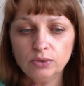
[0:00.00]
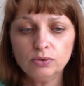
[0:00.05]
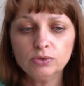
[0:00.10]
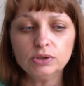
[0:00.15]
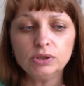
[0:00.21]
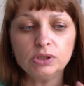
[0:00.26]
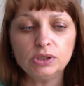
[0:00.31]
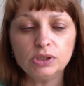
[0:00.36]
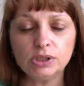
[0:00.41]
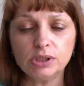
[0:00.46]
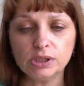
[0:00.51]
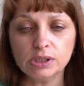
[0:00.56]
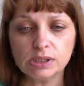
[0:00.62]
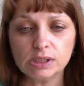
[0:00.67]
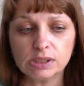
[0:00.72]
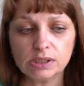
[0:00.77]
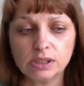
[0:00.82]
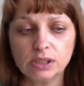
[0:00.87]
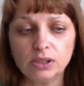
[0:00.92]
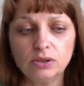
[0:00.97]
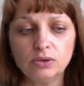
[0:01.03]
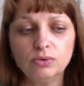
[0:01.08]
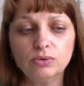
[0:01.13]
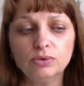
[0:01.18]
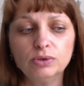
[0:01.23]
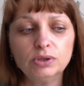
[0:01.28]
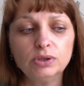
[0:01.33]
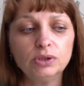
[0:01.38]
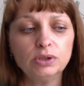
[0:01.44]
Он не резкий,
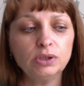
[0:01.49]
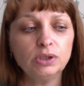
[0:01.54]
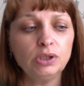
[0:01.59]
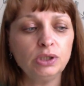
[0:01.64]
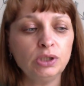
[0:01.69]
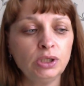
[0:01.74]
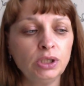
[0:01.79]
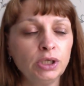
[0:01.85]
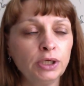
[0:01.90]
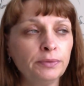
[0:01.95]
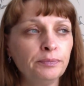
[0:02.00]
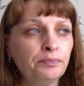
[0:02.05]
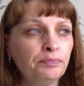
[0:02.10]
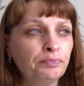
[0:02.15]
он не